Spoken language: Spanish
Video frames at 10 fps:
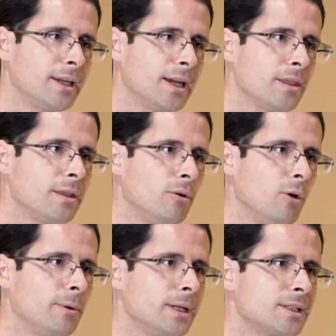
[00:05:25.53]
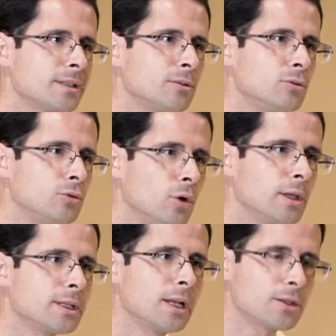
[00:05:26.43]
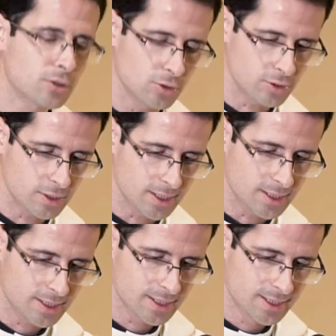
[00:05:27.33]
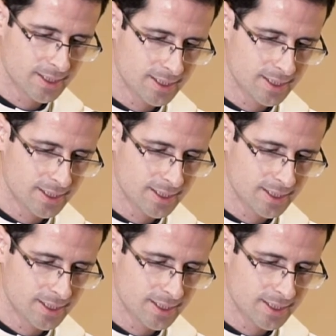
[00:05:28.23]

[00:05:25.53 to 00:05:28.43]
que hace nuevas todas las cosas,